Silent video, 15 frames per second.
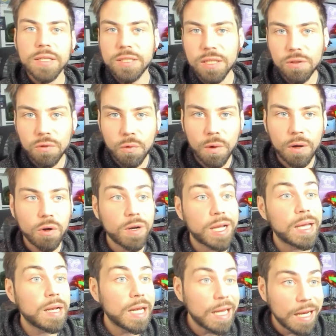siendo un juego
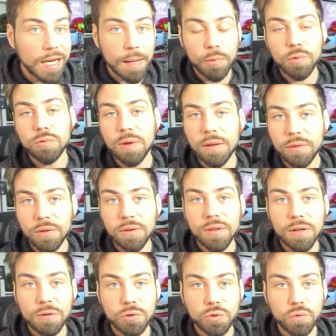que en la
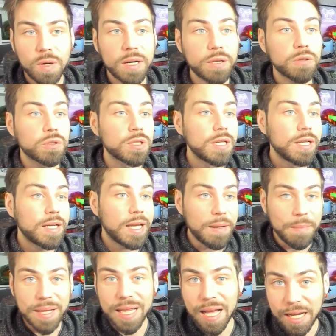puntuación de los usuarios
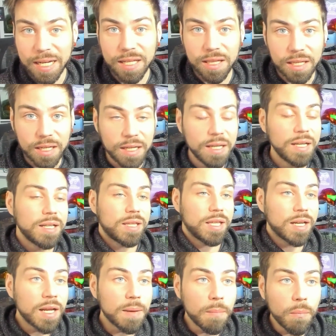en Metacritic.
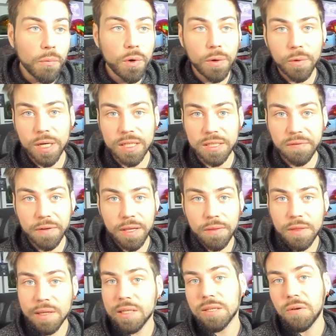Tiene muy buenas
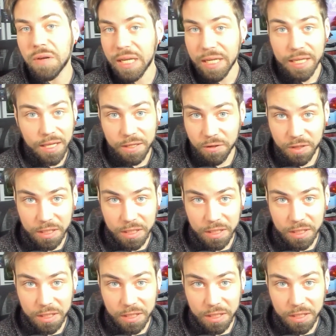referencias, aunque ya digo